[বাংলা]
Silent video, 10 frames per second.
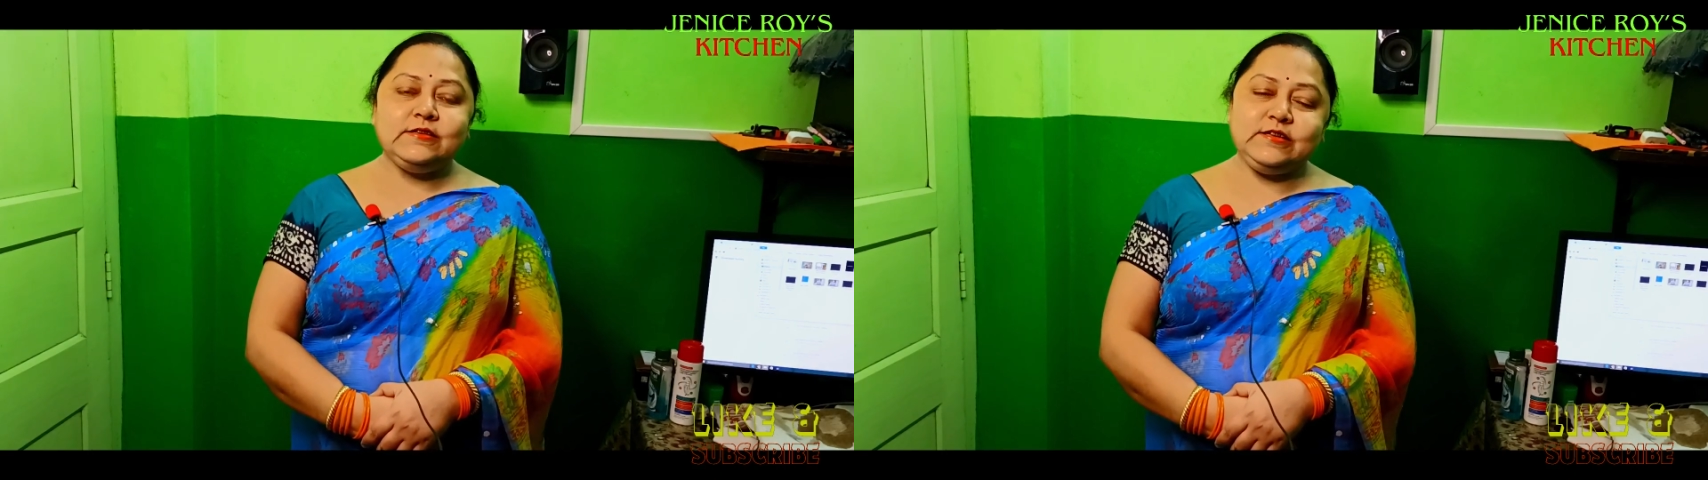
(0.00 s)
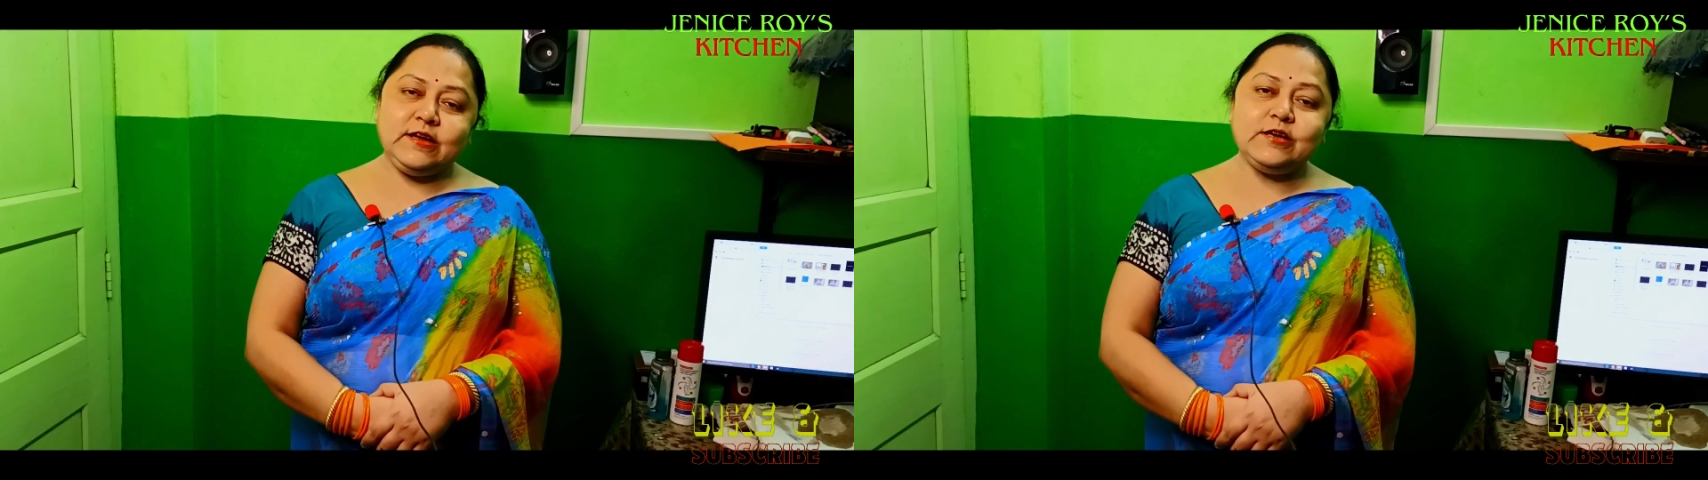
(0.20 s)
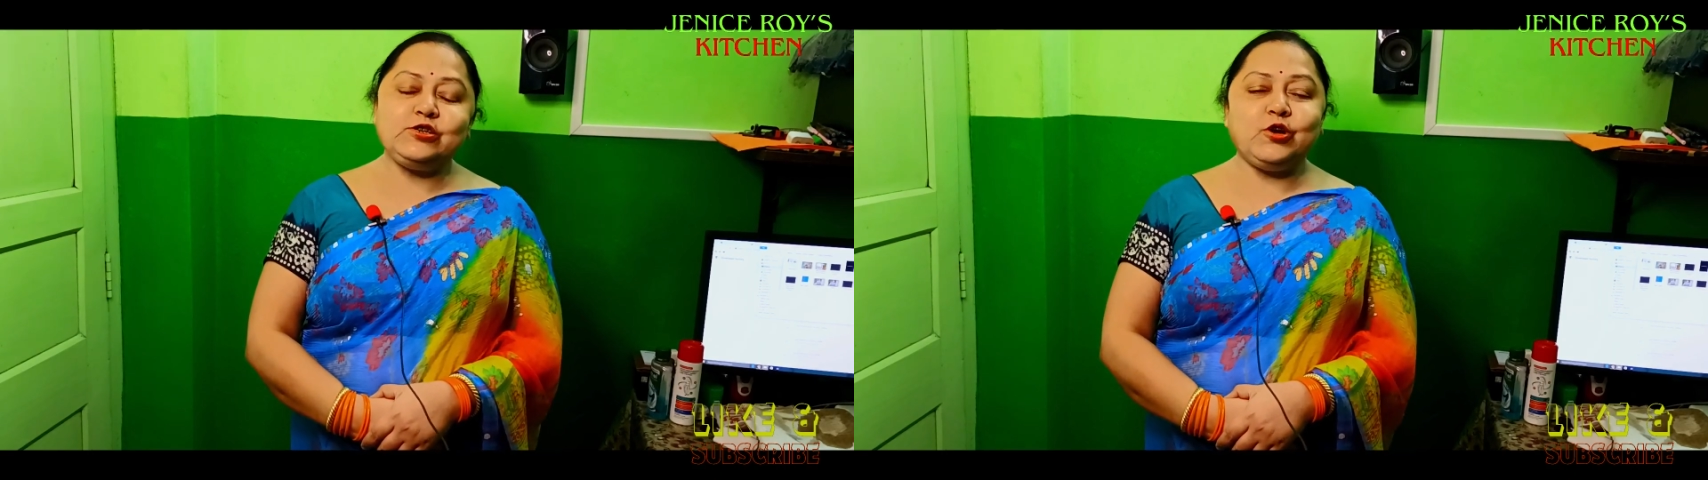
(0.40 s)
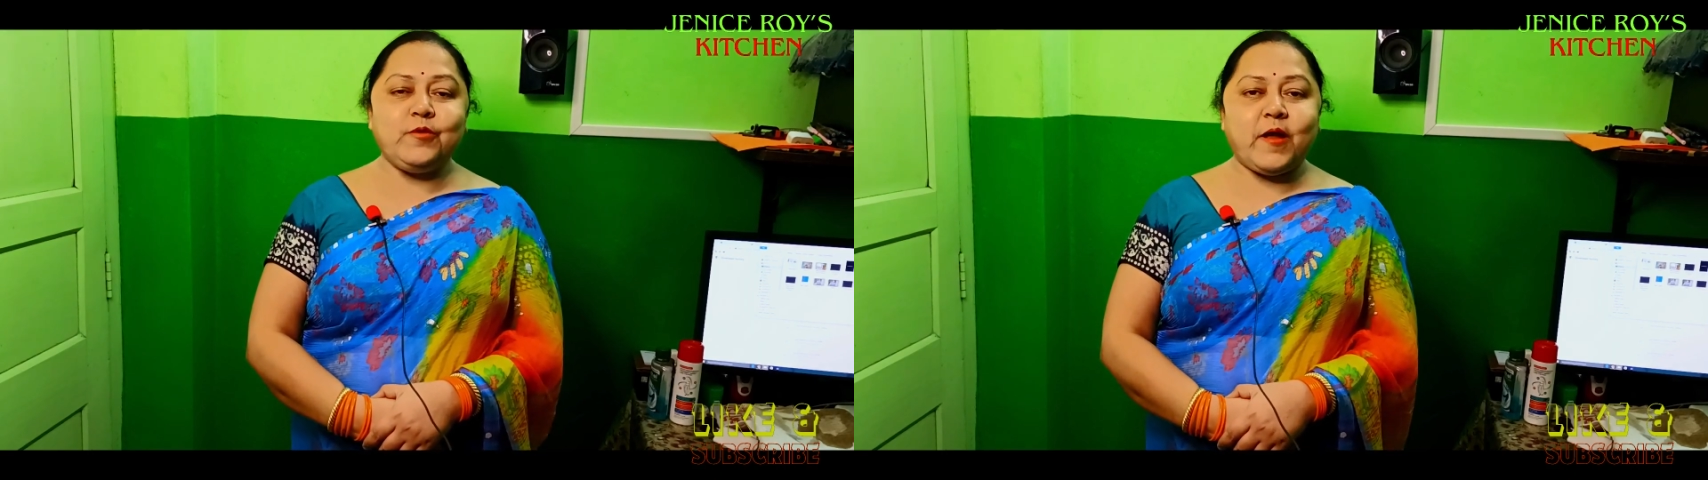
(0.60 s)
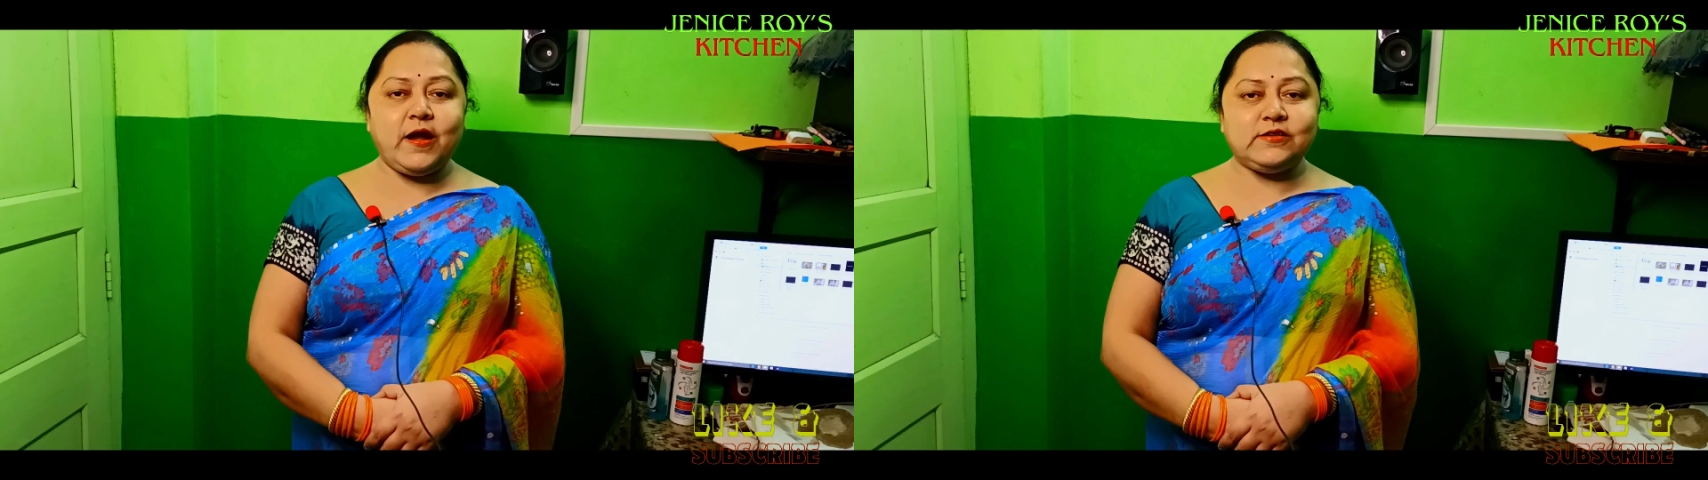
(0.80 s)
চিকেন
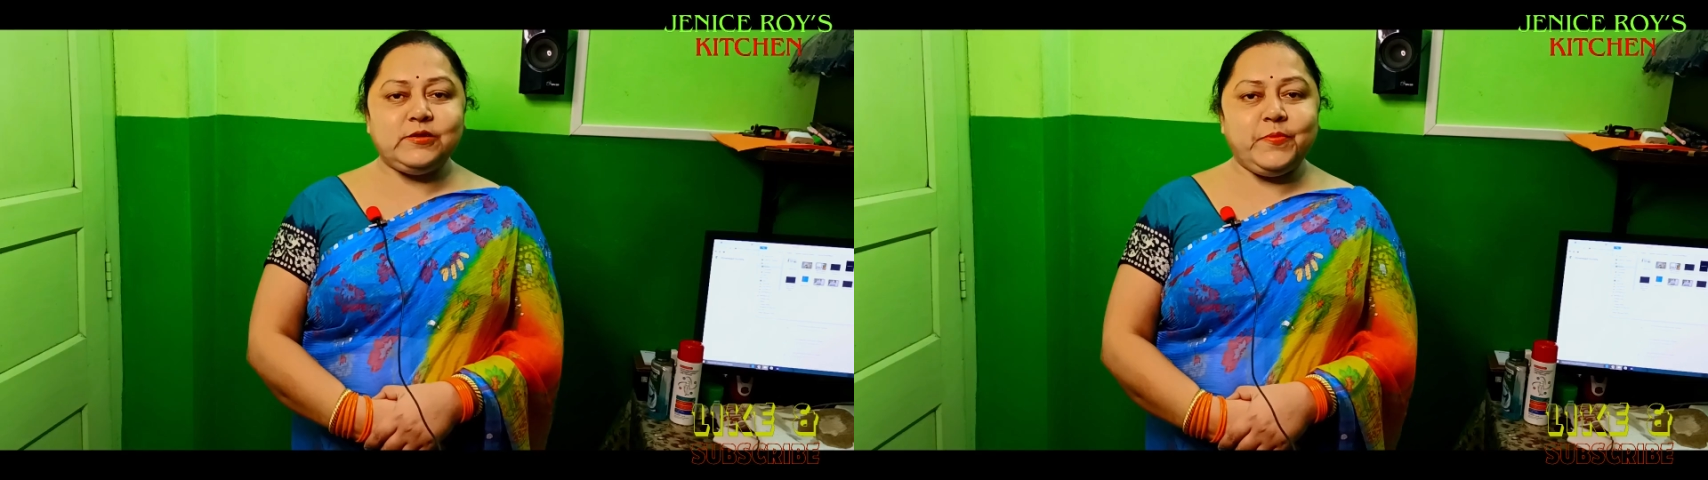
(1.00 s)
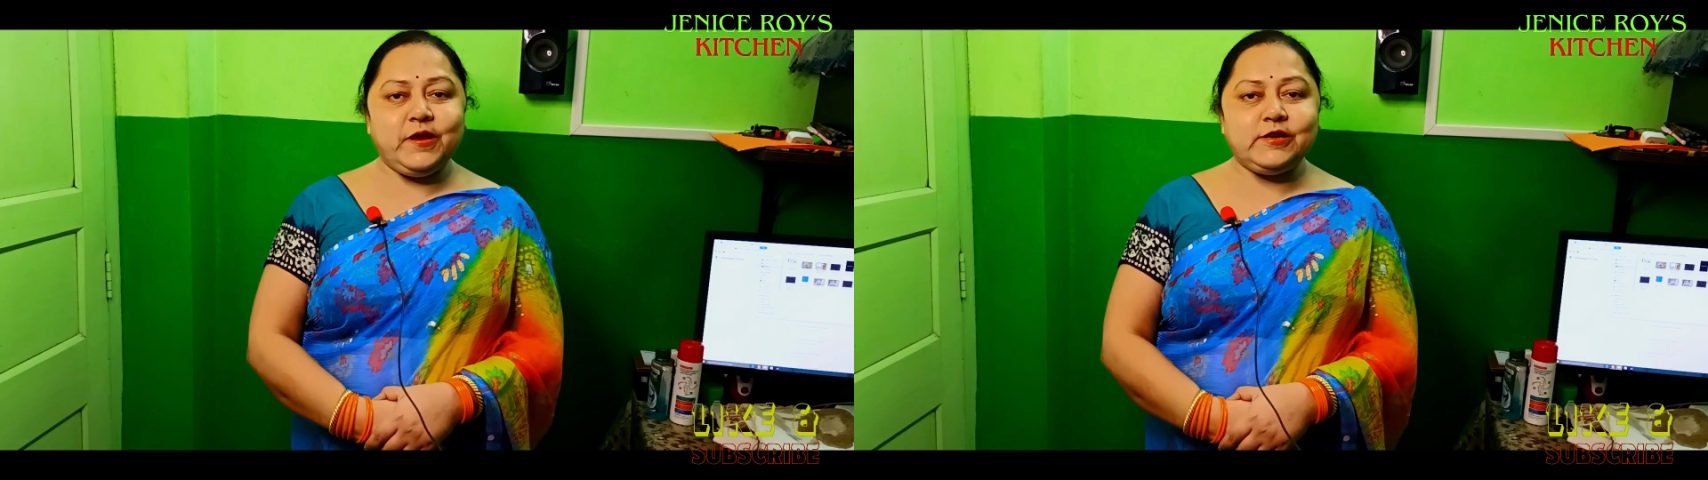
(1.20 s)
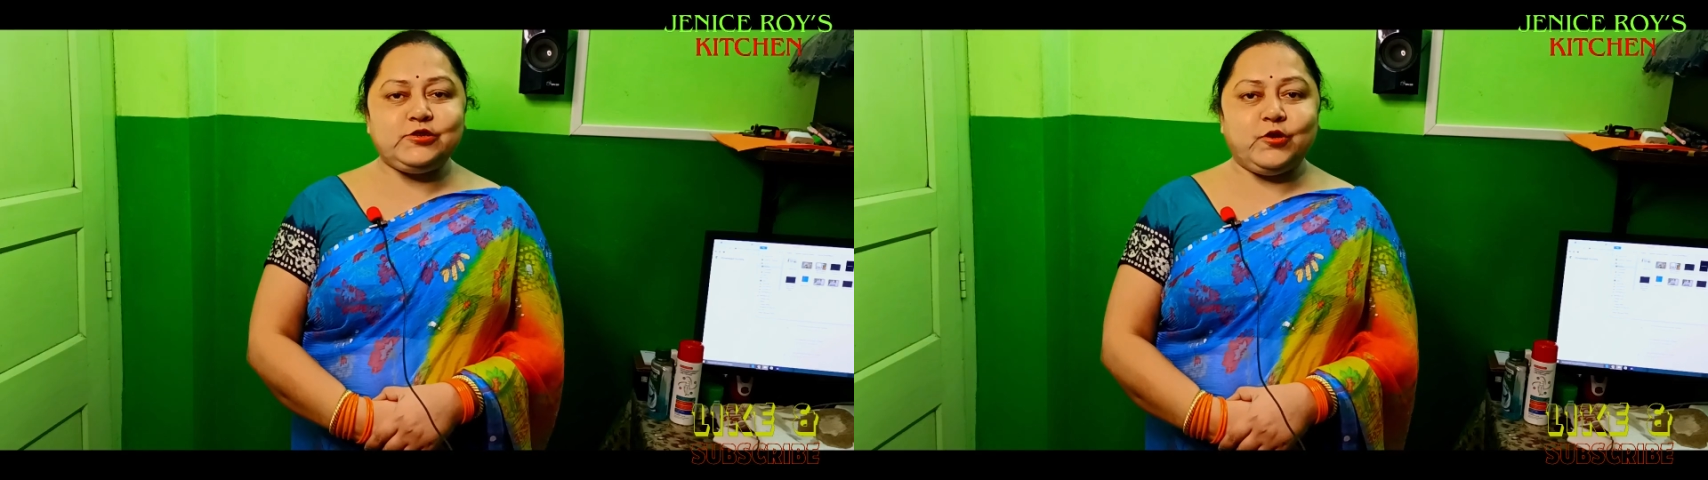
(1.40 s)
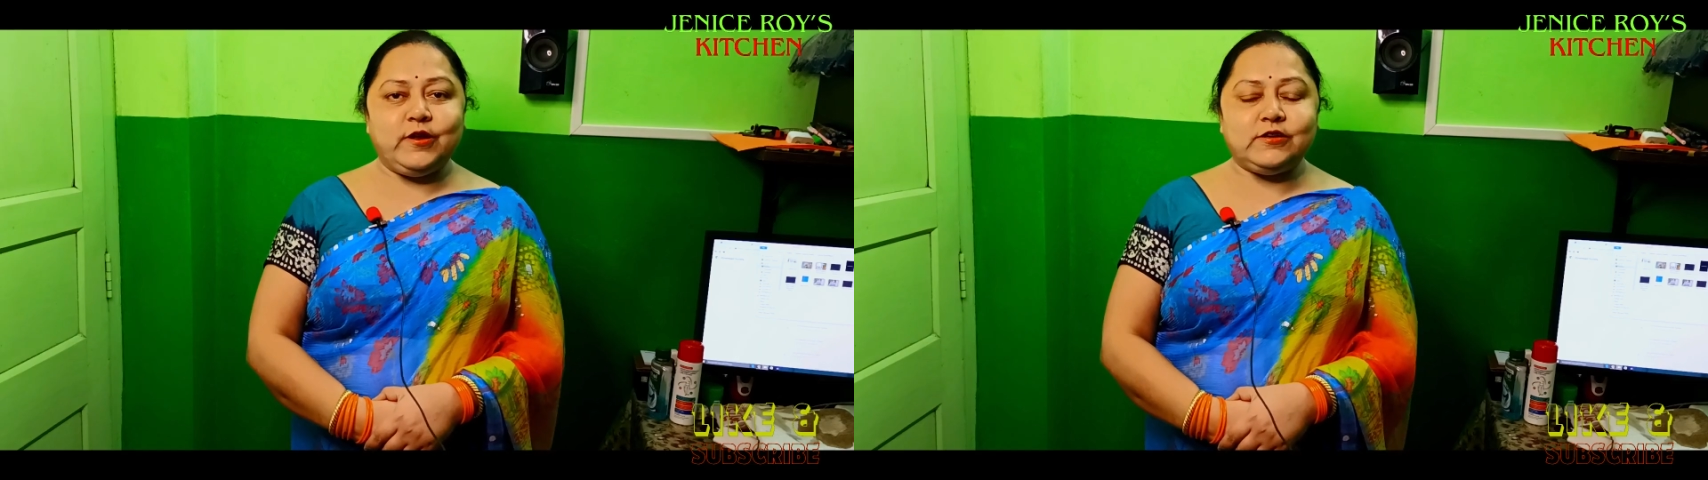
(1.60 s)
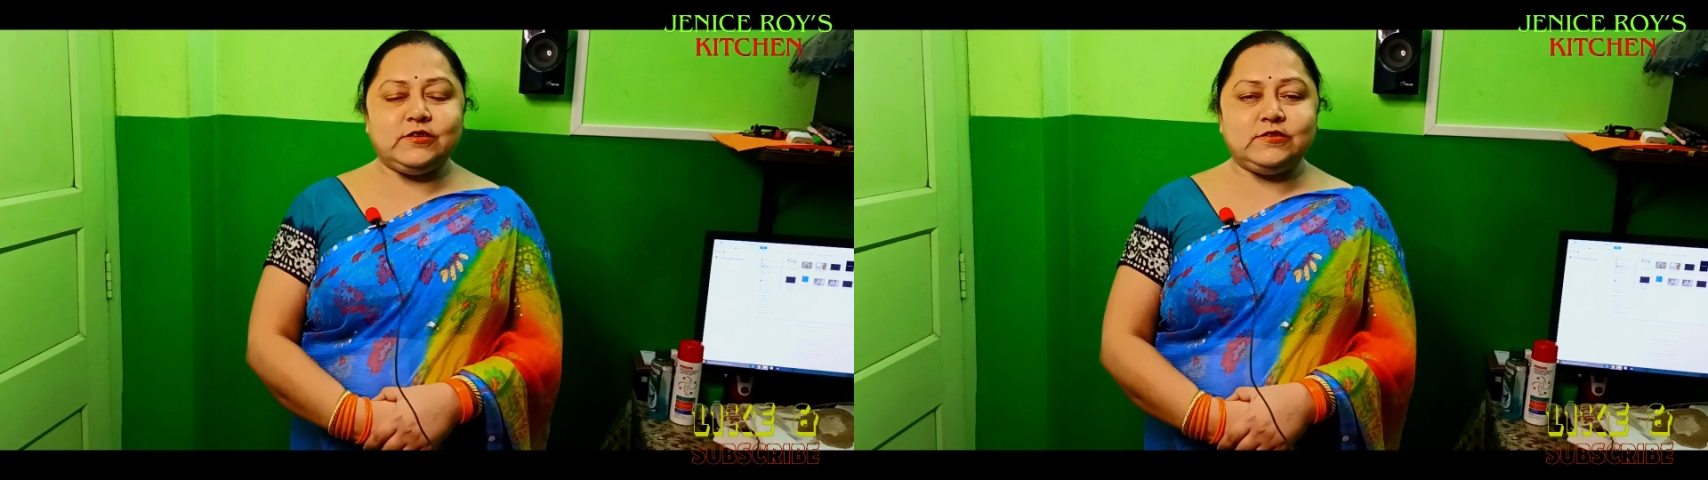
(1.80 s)
শোরবার রেসিপি নিয়ে
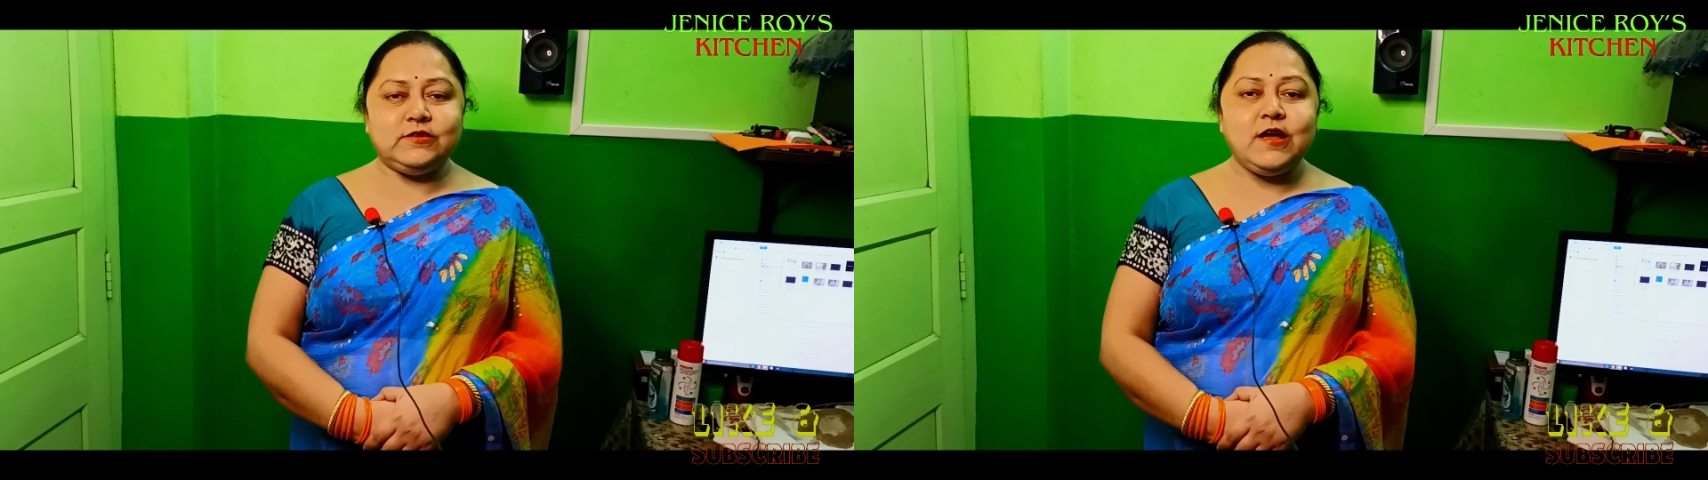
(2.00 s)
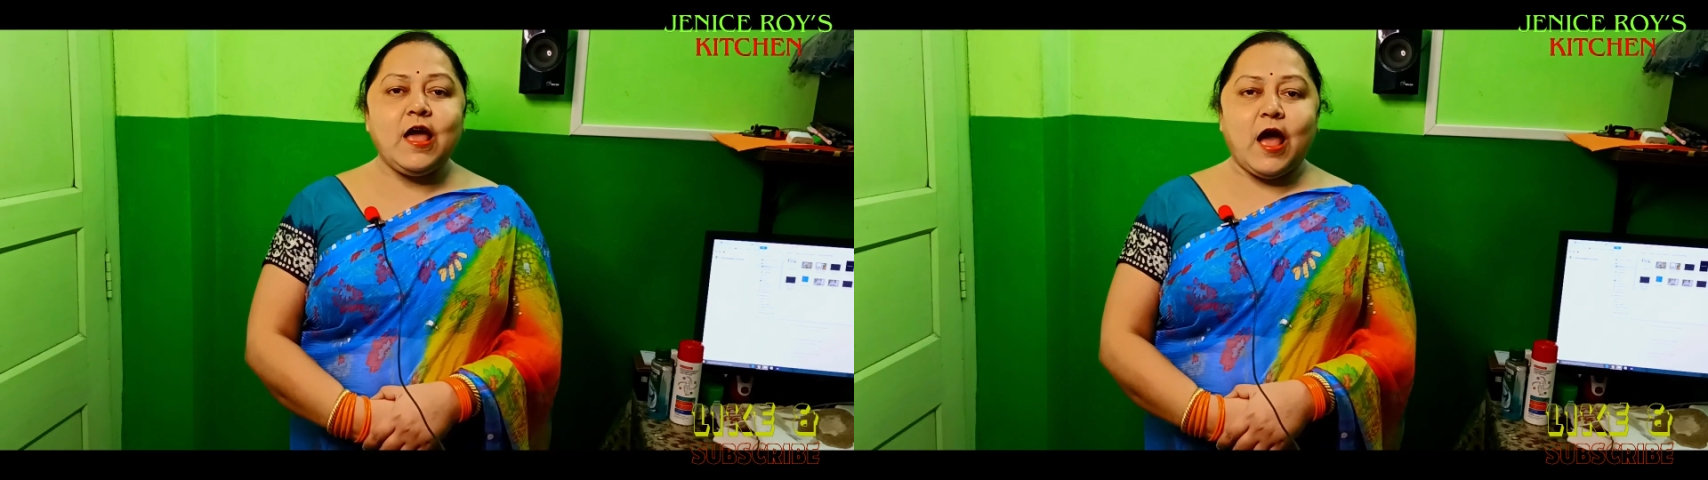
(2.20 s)
চলে এসেছি